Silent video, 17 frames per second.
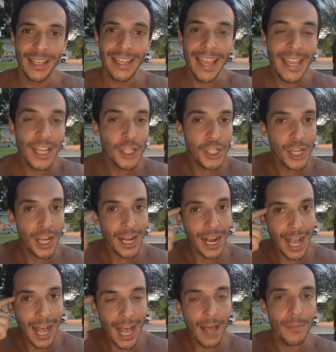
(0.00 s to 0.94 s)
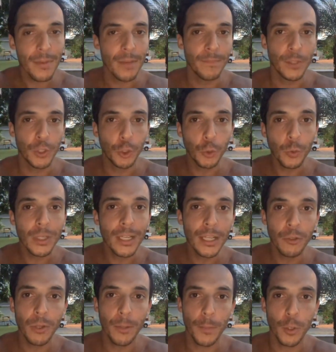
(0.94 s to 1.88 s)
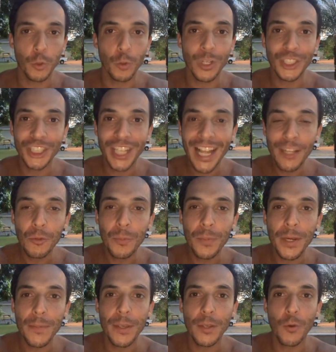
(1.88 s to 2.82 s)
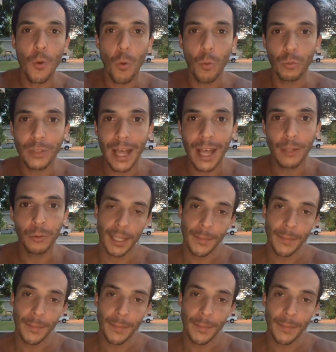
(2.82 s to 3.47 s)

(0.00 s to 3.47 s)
e aí a gente acaba julgando a pessoa já no primeiro contato.